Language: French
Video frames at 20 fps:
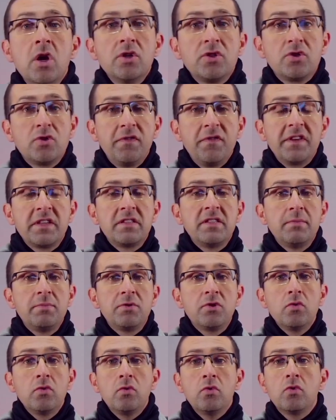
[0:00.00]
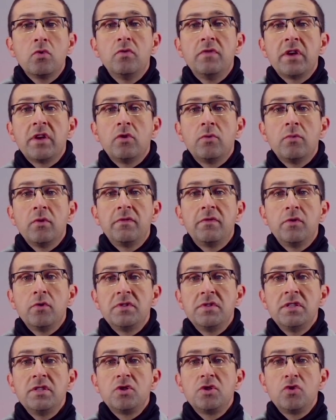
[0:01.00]
Sauf exception, le gouvernement veut
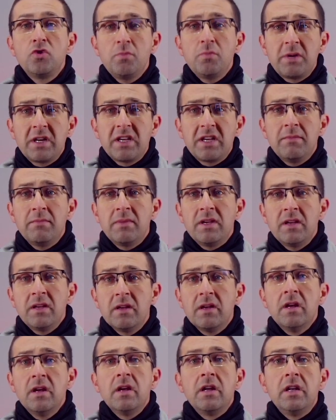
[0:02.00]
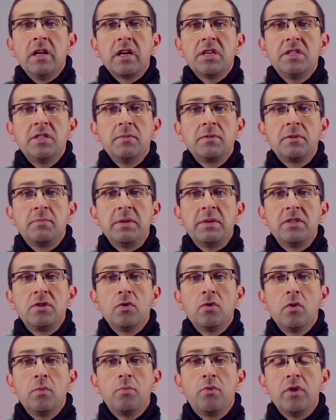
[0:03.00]
aussi supprimer les régimes
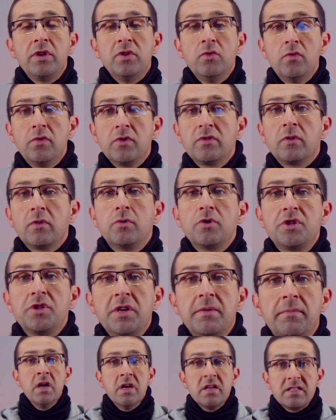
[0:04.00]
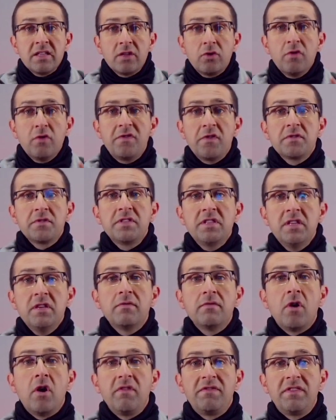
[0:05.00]
spéciaux pour les nouveaux embauchés. Cette
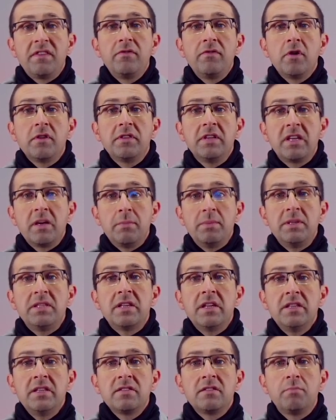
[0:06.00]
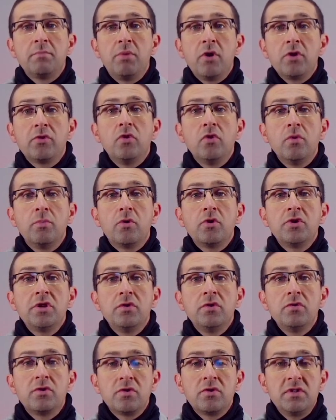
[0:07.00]
offensive en faveur des capitalistes porte le projet
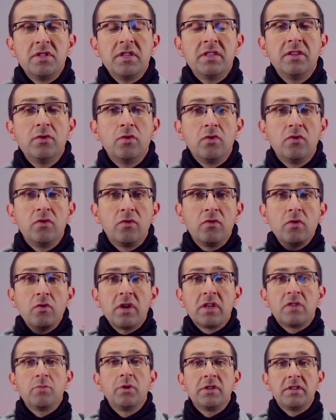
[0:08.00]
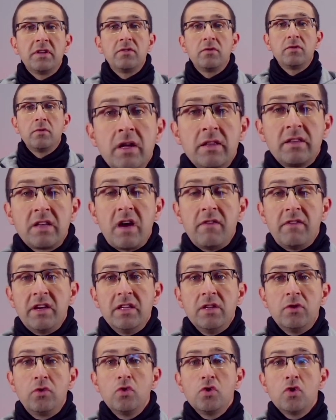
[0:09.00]
d'une société de surexploitation.
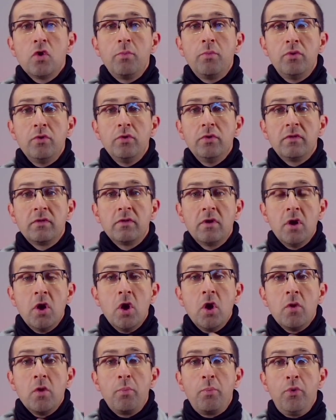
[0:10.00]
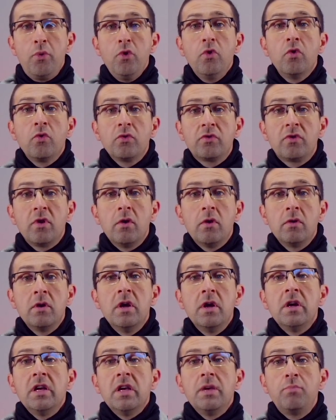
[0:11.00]
Travailler toujours plus, plus longtemps,
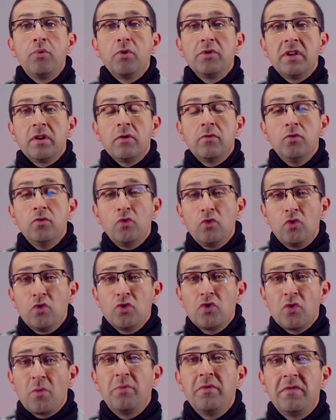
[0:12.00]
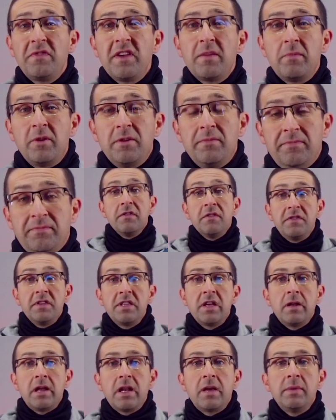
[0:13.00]
et pour des revenus toujours plus faibles.
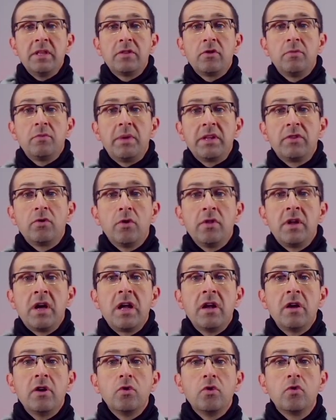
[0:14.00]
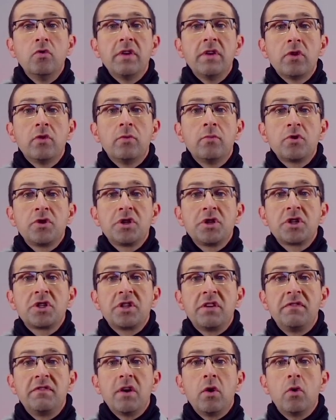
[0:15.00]
Fidèle à la méthode patronale, le gouvernement cherche
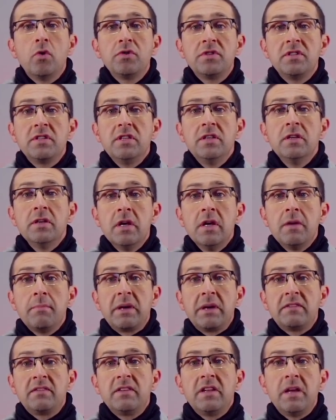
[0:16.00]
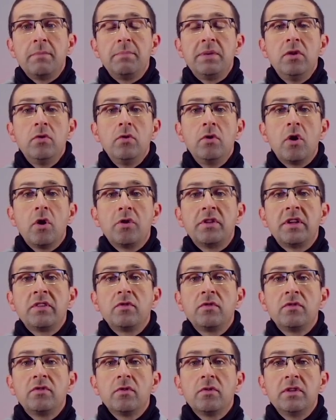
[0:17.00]
à faire aussi passer la pilule en
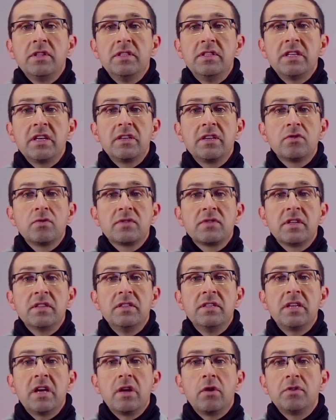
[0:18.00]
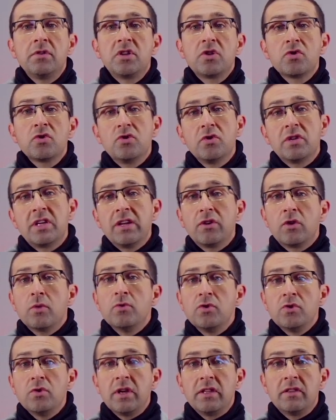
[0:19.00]
associant les directions syndicales en échange de quelques
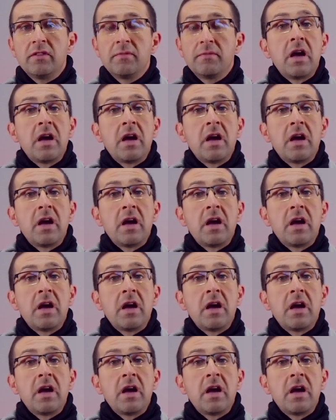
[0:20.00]
mesurettes.